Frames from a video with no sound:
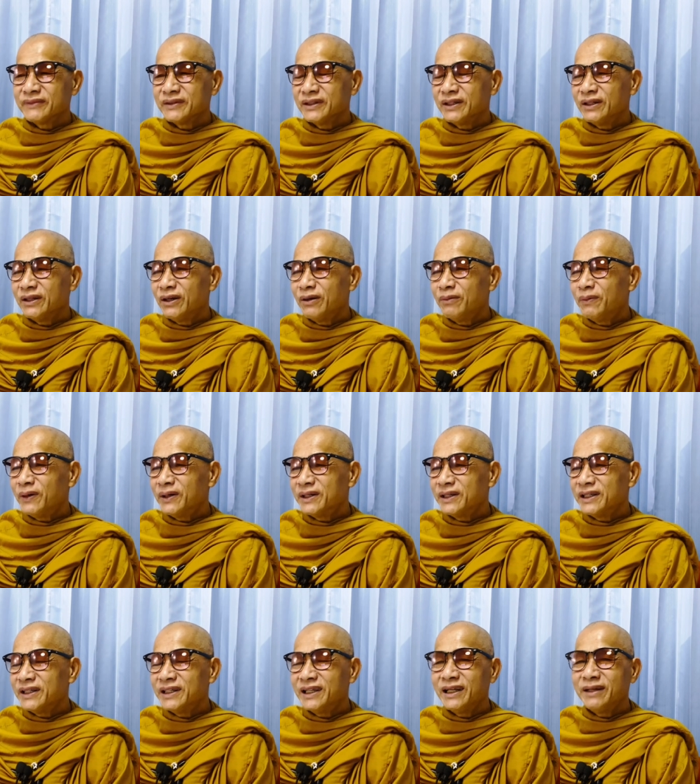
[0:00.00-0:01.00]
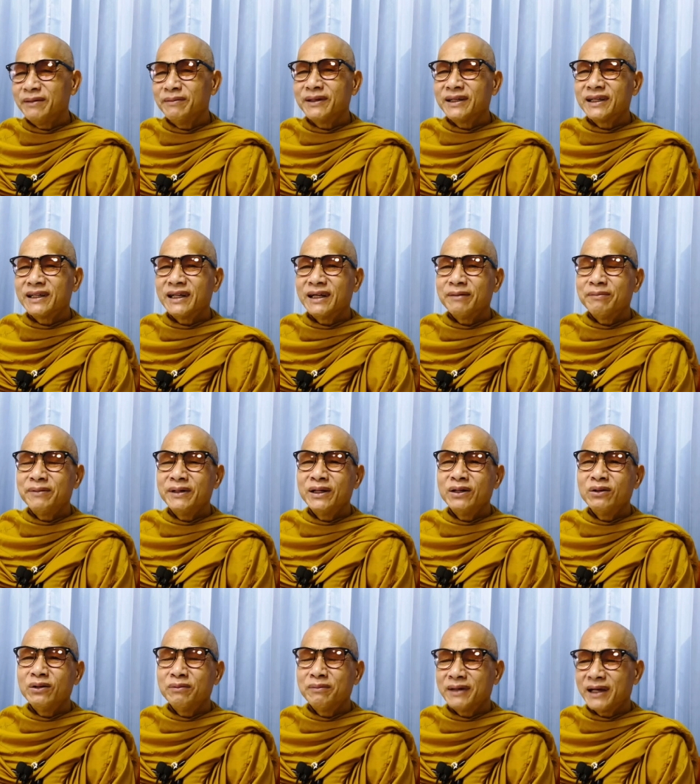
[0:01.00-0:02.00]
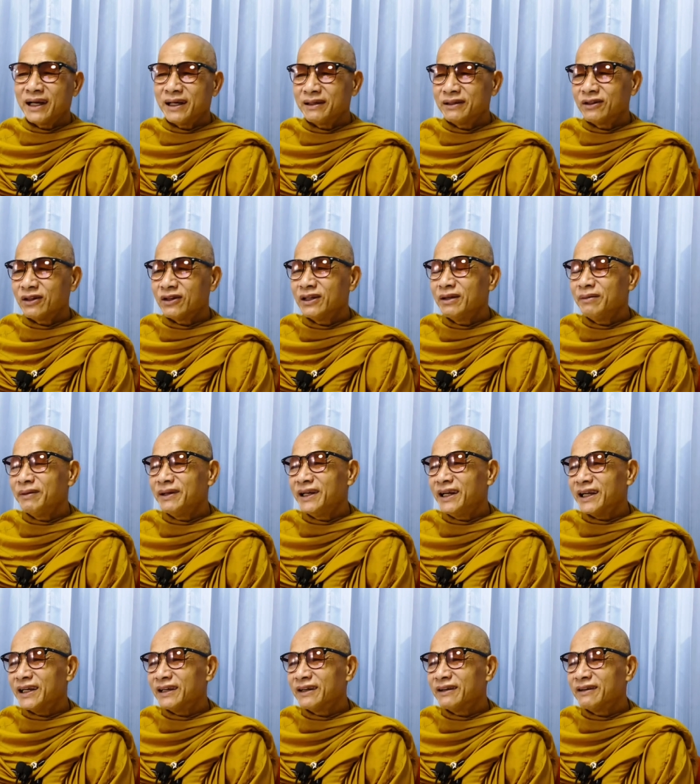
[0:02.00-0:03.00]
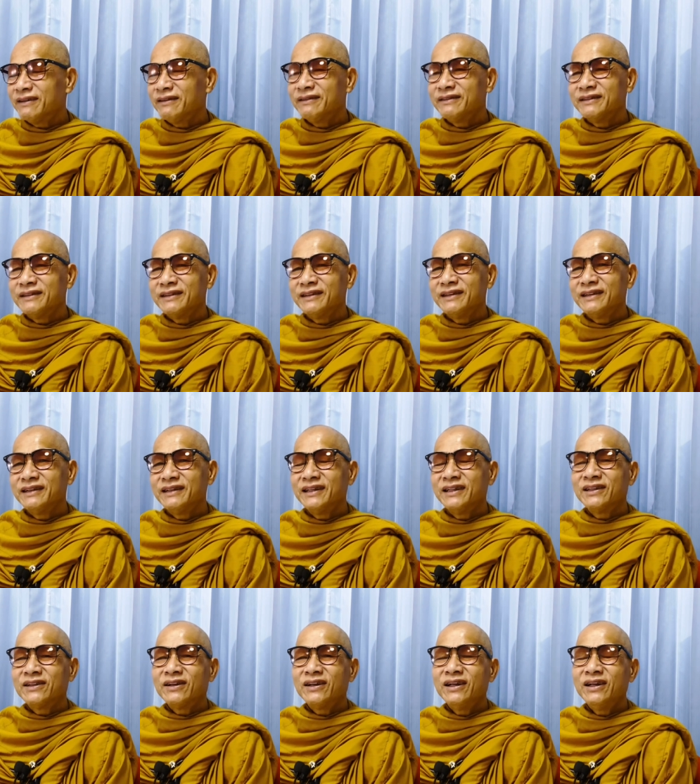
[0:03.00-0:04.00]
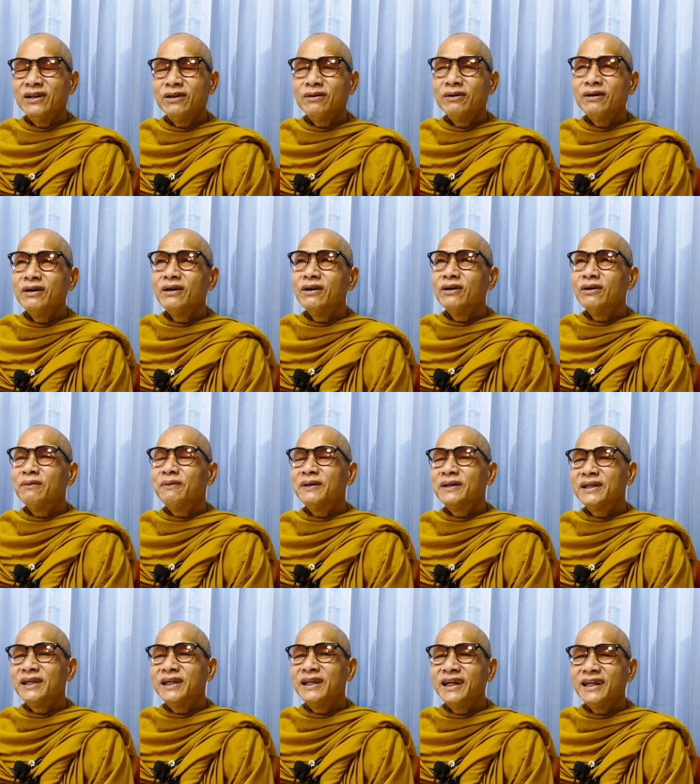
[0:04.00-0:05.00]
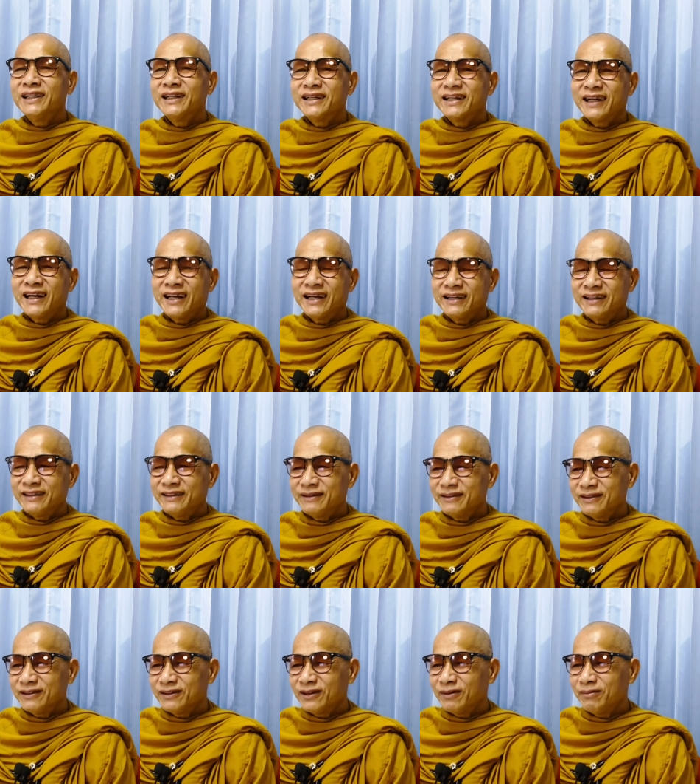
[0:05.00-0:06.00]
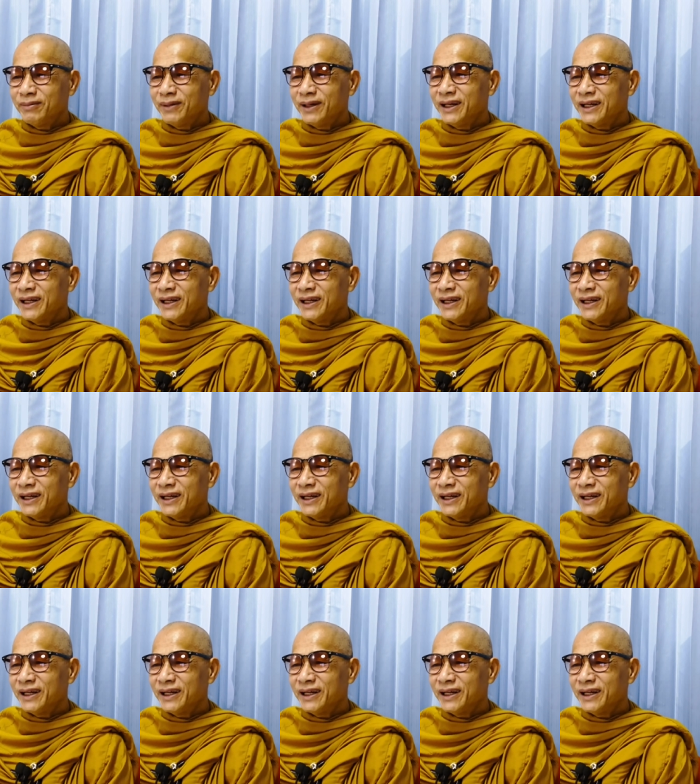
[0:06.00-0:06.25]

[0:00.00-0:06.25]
แล้วก็เคยคิดเหมือนกันนะ เพื่อนร่วมงาน ตอนที่เป็นเด็กนะแต่ตอนนี้เรา เราว่าคิดได้ตั้งนานนะตอนเป็นเด็